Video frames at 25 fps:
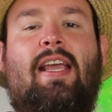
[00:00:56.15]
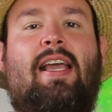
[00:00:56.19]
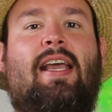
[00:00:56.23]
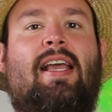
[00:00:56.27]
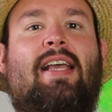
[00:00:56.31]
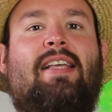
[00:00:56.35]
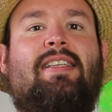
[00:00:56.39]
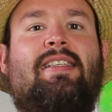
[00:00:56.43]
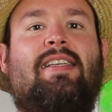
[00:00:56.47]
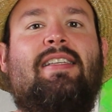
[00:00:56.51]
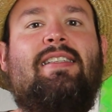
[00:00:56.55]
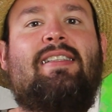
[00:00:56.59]

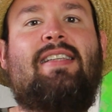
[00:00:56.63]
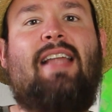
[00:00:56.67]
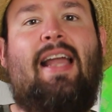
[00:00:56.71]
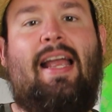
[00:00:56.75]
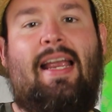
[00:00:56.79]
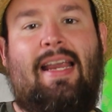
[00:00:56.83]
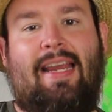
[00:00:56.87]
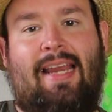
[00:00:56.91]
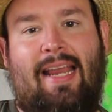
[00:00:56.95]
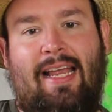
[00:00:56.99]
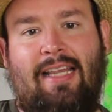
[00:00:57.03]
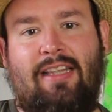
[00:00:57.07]
Es ist
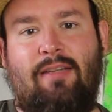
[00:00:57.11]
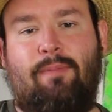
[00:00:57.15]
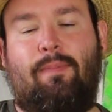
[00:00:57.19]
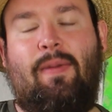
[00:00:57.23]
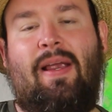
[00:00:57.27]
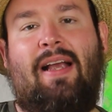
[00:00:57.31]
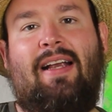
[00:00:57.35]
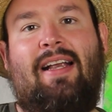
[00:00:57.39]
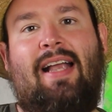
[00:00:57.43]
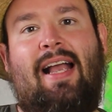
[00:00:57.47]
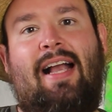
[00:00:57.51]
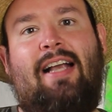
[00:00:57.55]
der
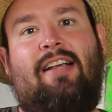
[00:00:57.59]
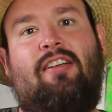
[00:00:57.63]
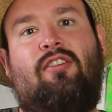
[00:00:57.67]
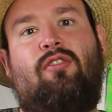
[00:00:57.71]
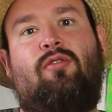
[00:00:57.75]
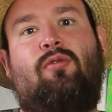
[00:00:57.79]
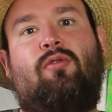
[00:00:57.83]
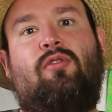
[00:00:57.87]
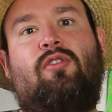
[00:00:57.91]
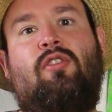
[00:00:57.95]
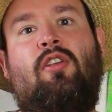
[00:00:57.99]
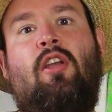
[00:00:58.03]

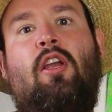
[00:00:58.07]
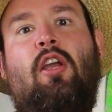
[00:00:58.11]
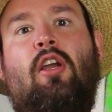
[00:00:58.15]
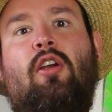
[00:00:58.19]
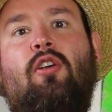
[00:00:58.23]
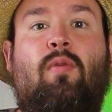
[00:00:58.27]
Erdbeerkaktus.